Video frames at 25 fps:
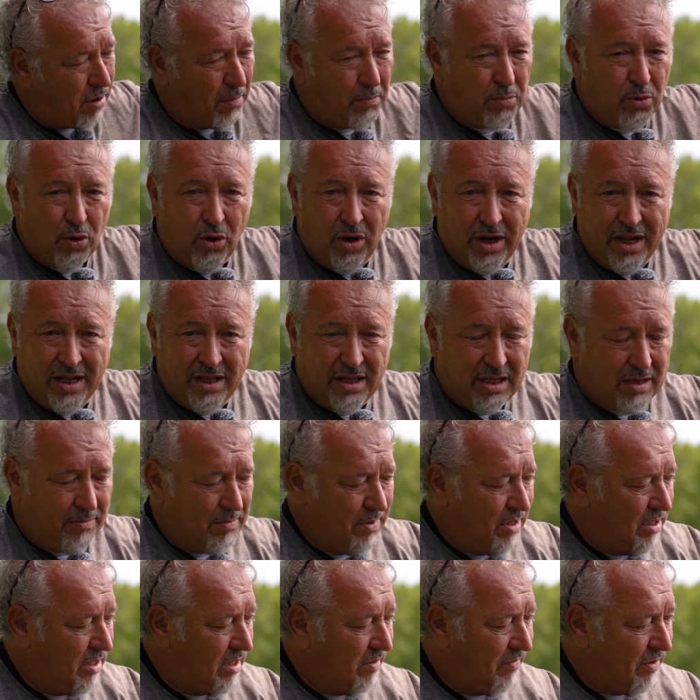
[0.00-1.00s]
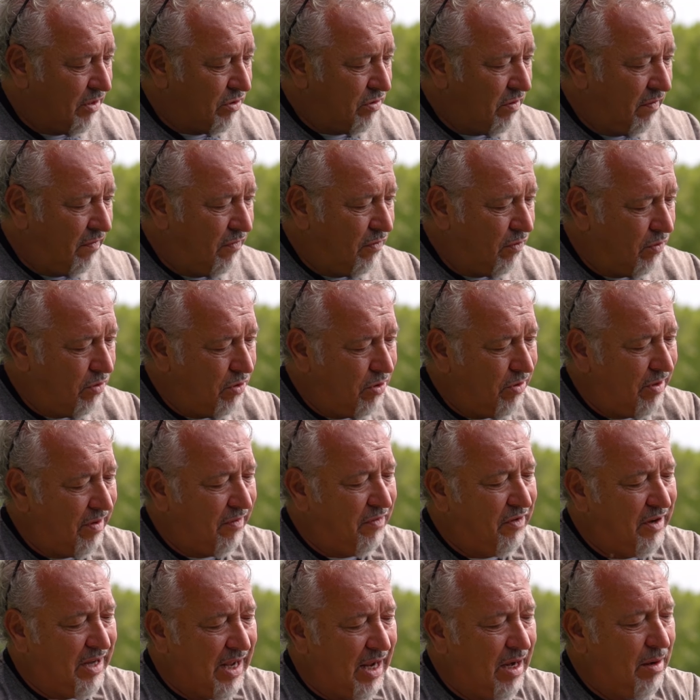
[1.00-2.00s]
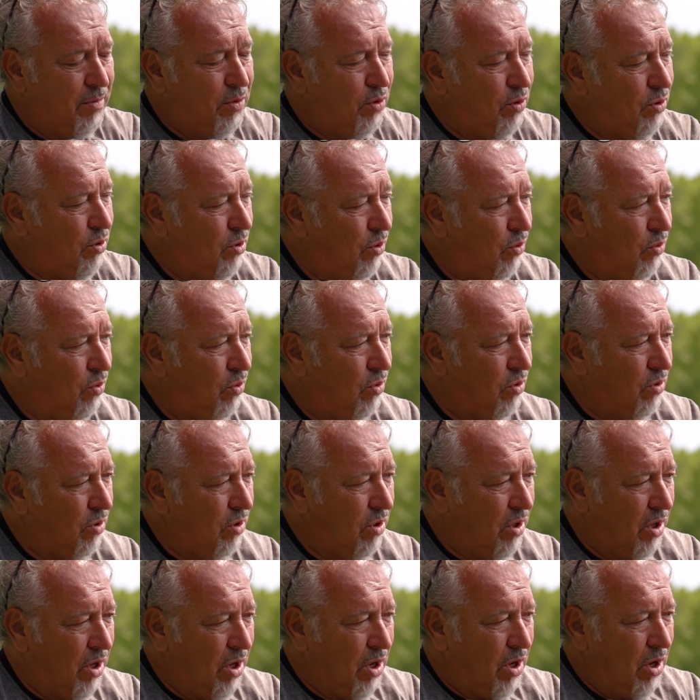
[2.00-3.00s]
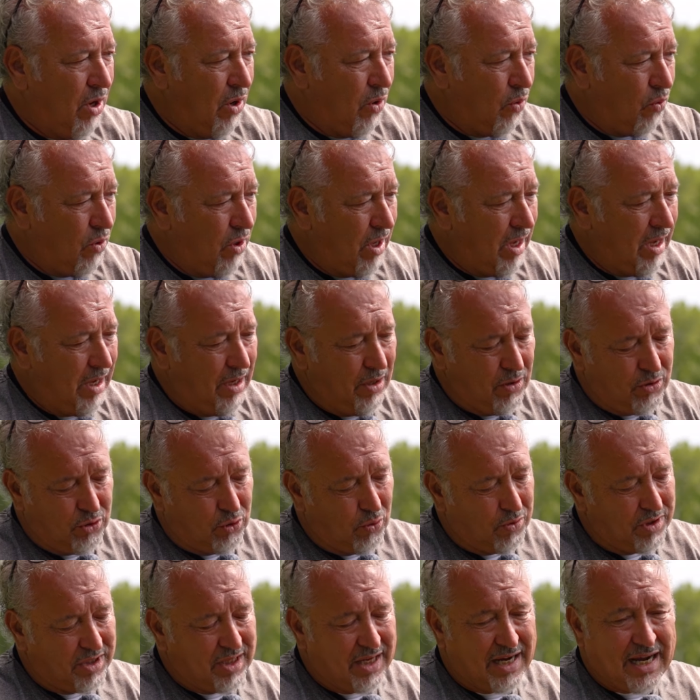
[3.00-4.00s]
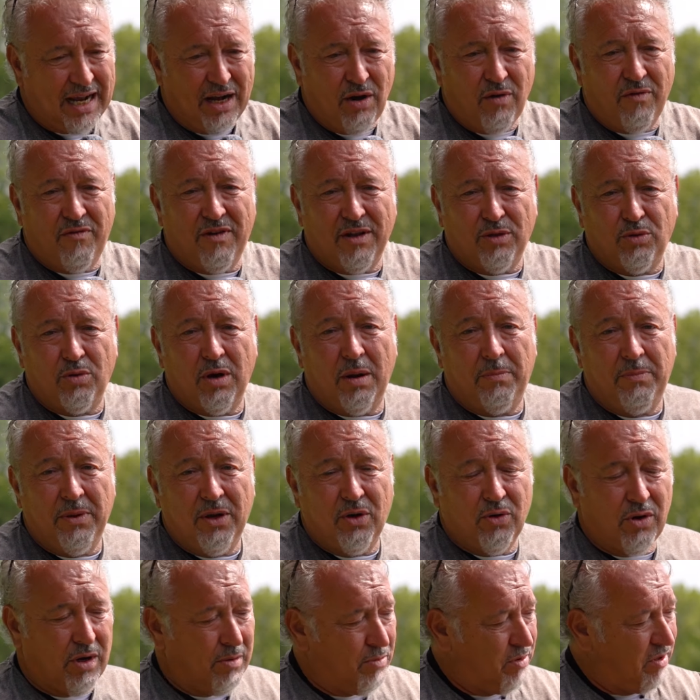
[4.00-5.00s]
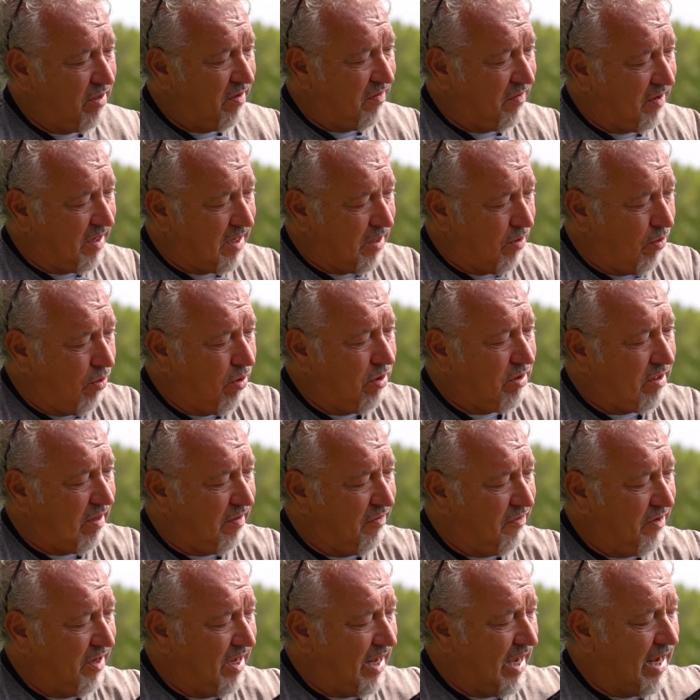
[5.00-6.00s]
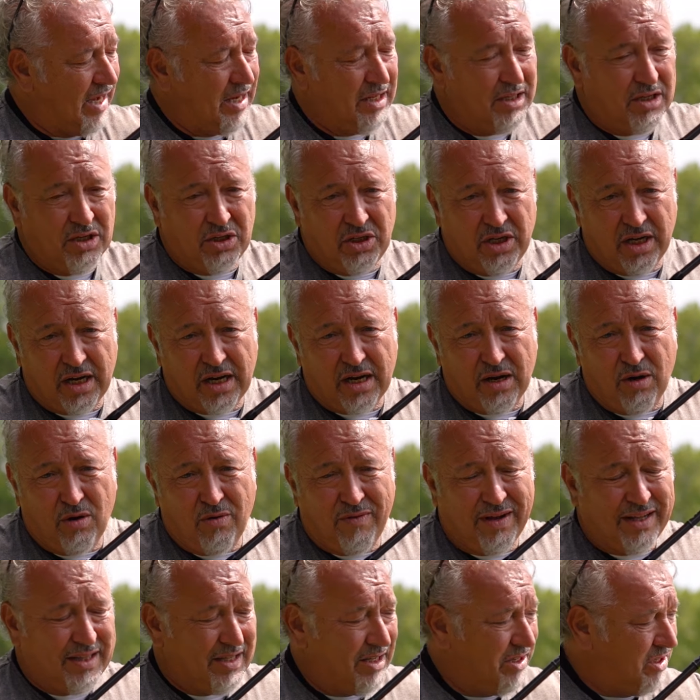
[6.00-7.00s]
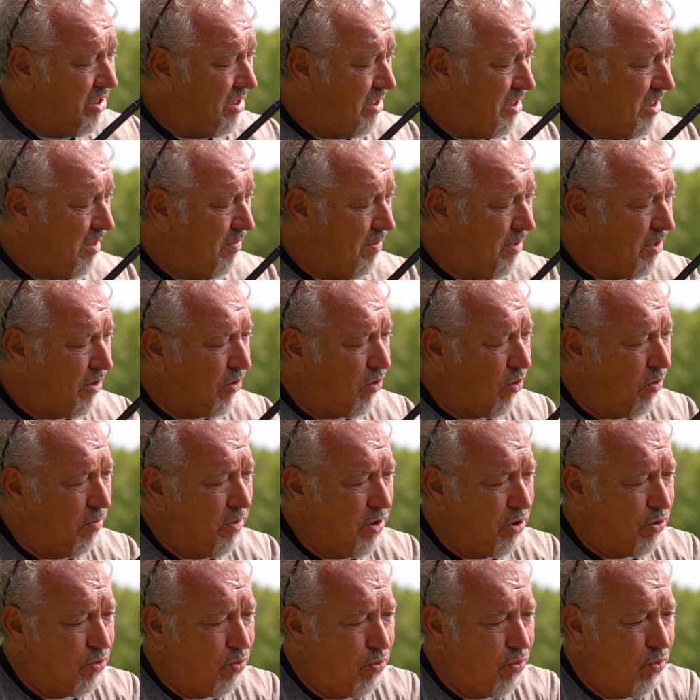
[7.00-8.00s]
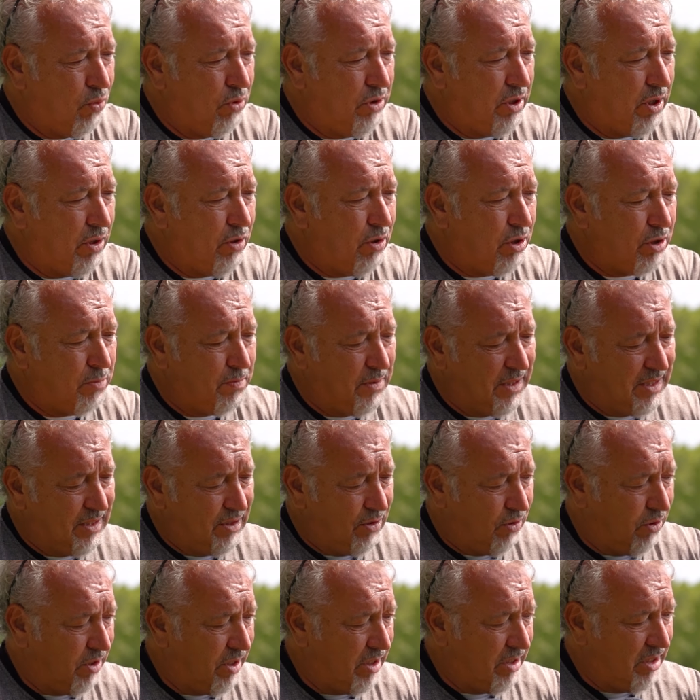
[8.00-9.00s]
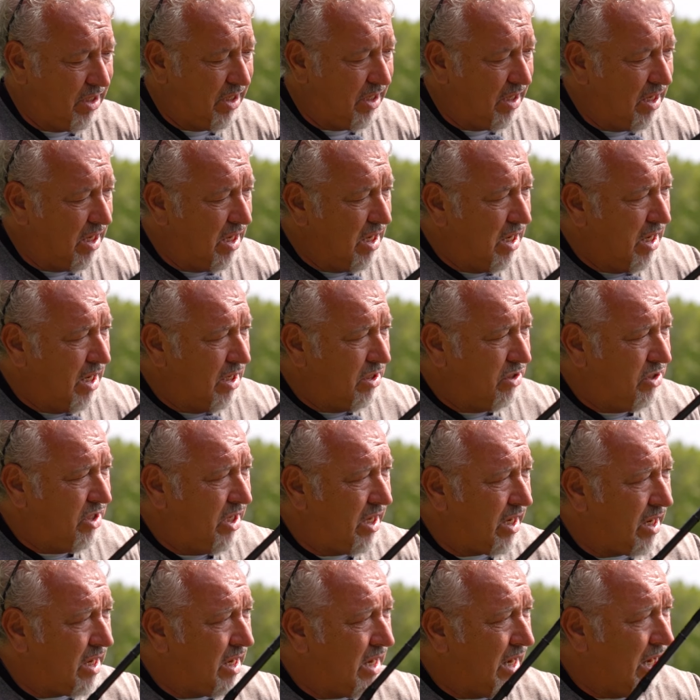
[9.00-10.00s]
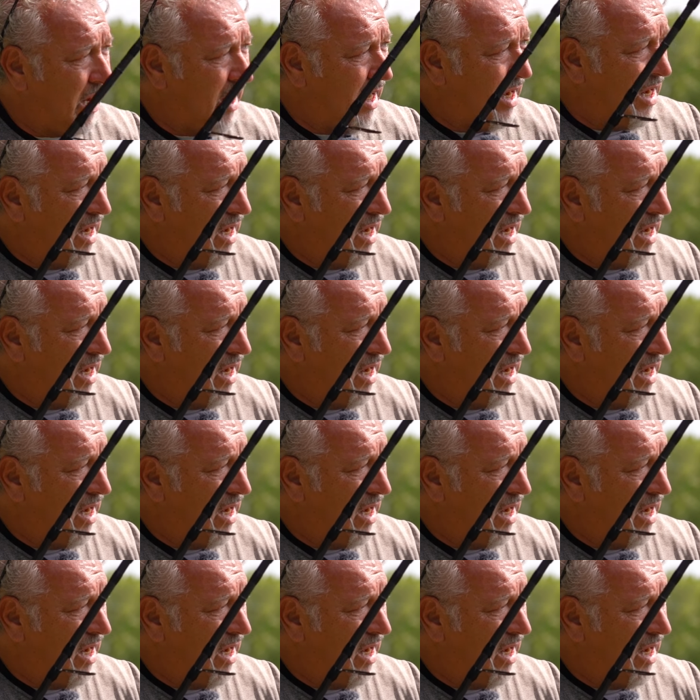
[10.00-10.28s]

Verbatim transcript: proprio lentamente verso il fondo e il finale molto lungo. Qui su questa canna ho fatto una piccola modifica. Oltre al finale di circa 90 cm ho messo un'ulteriore spezione di circa